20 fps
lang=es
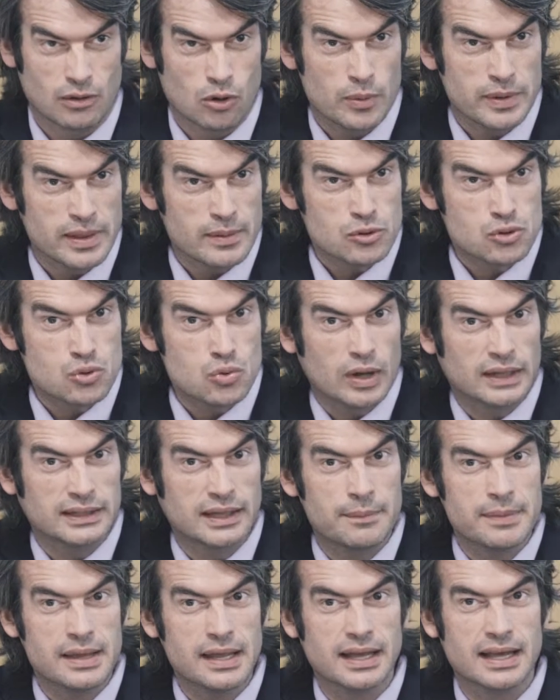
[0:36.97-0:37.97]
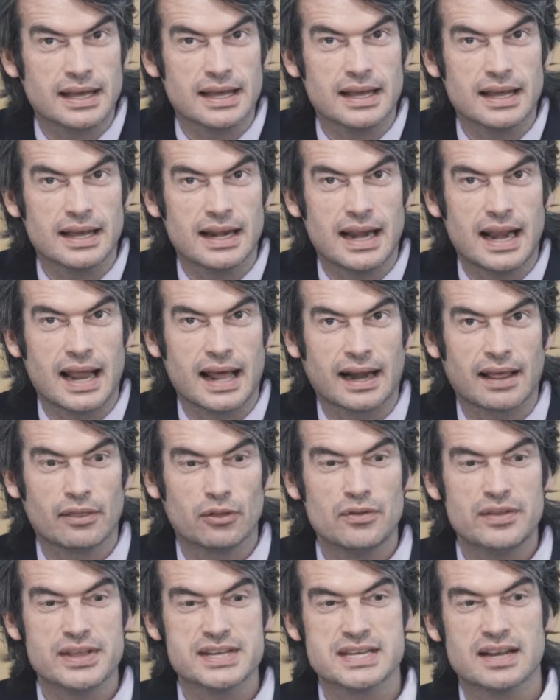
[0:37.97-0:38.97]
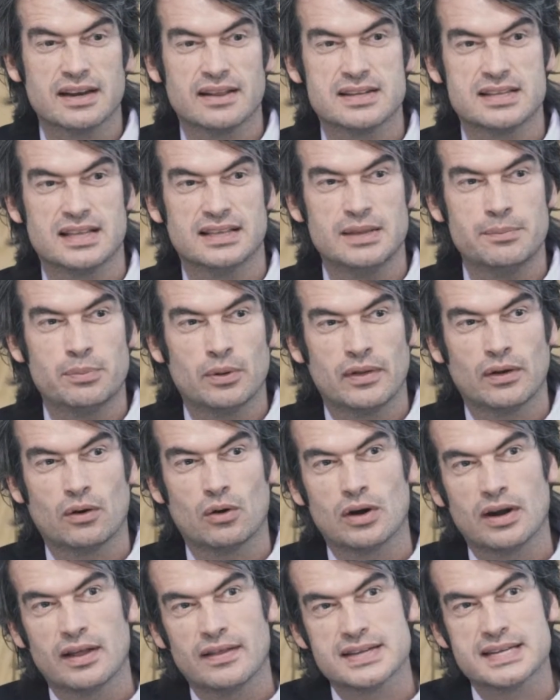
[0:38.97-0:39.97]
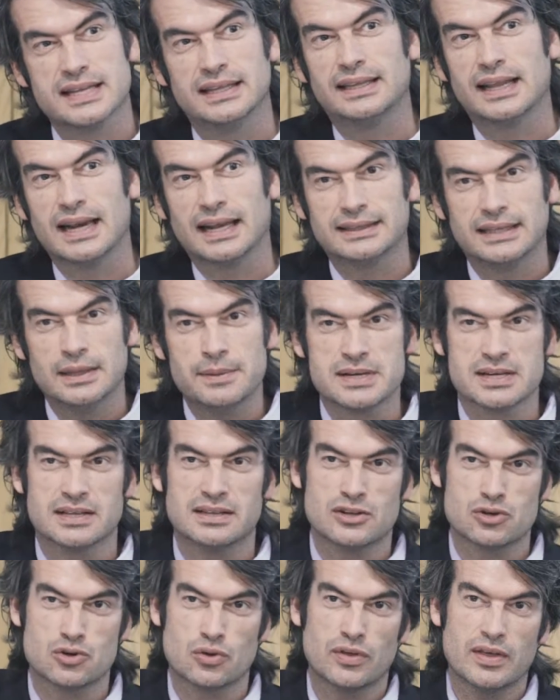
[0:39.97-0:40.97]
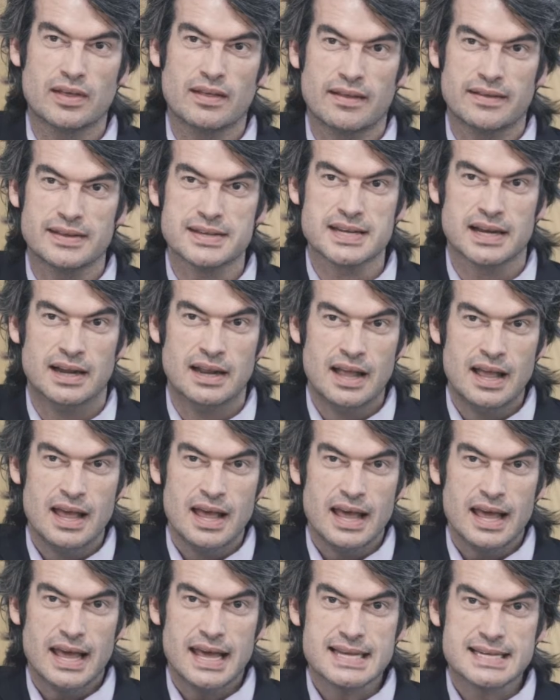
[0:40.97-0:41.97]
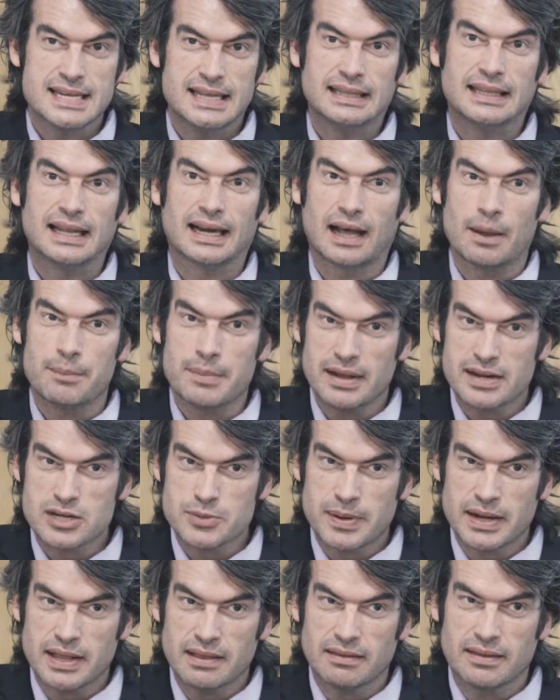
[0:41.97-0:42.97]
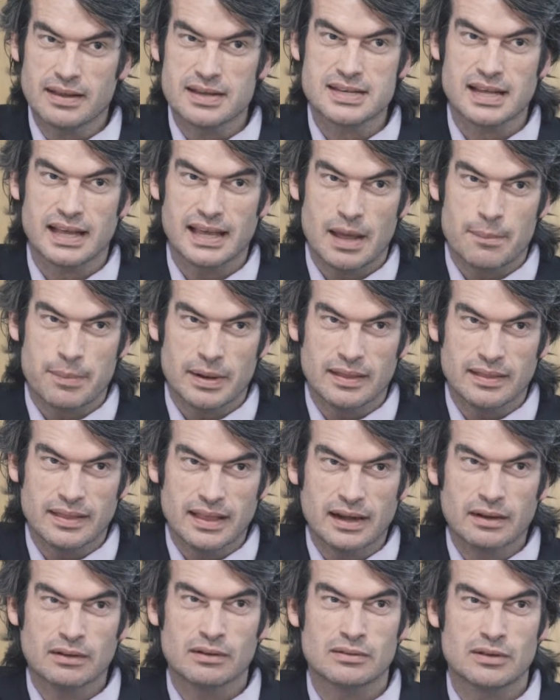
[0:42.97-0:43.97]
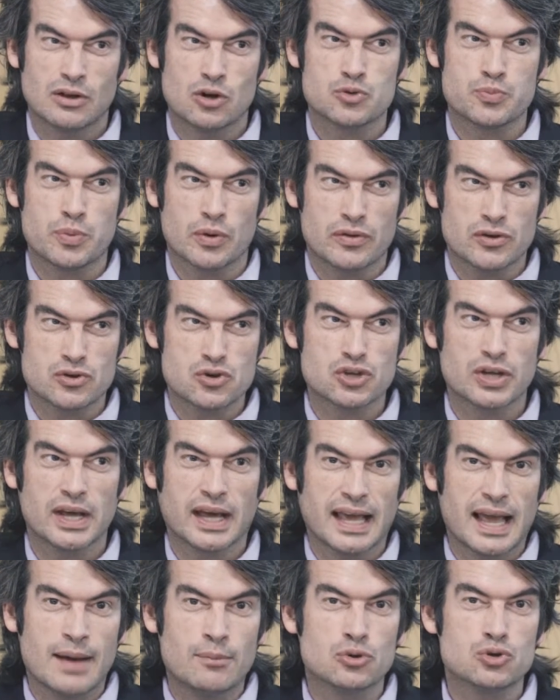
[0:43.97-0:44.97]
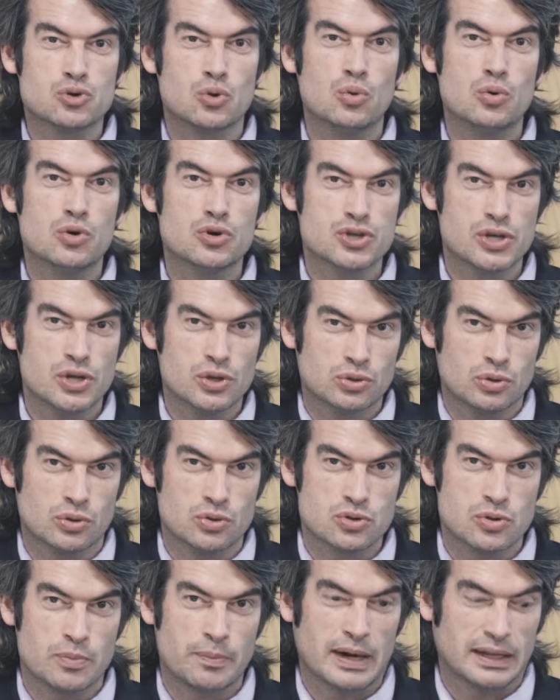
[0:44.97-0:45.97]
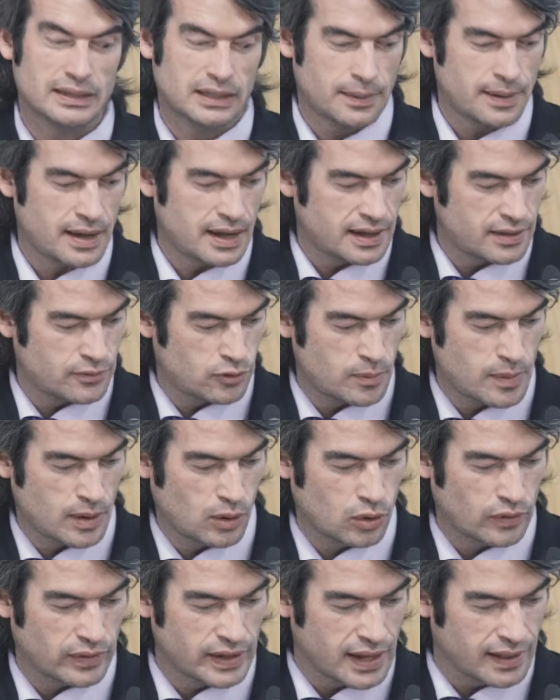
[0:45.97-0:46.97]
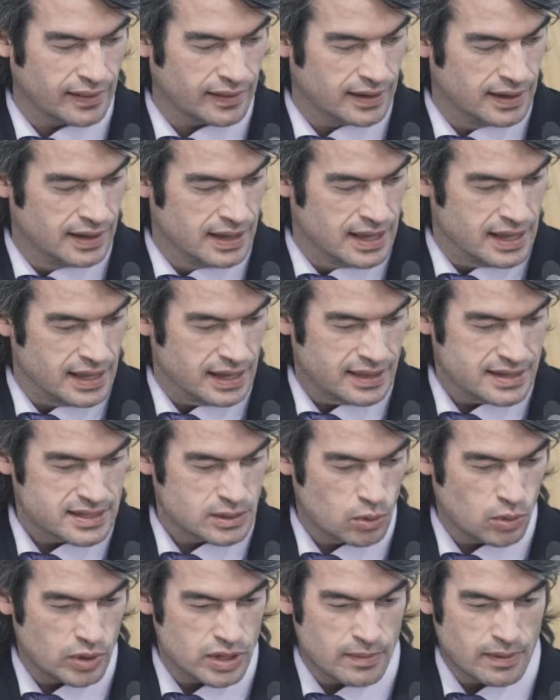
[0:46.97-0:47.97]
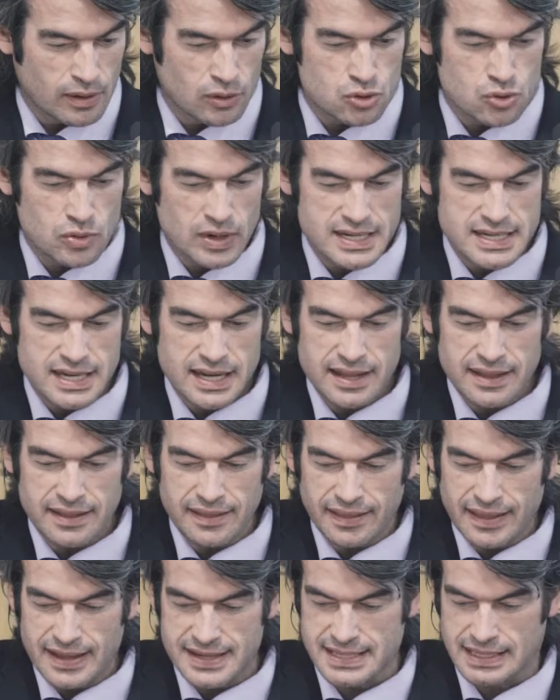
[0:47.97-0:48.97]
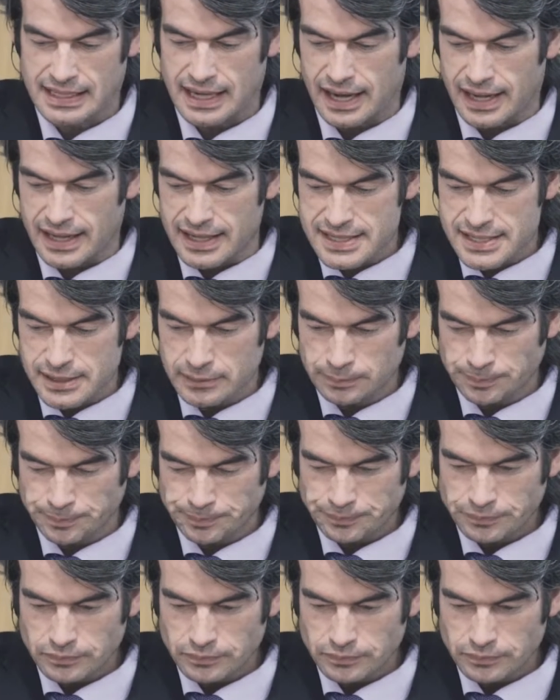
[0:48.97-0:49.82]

No olvidemos nunca también que la razón de ser de este tipo de jornadas interactivas entre sociedades es intercambiar experiencias y aprender de los procesos que guiamos unos y otros para trabajar de forma coordinada y desde luego llevarnos una serie de ideas claras.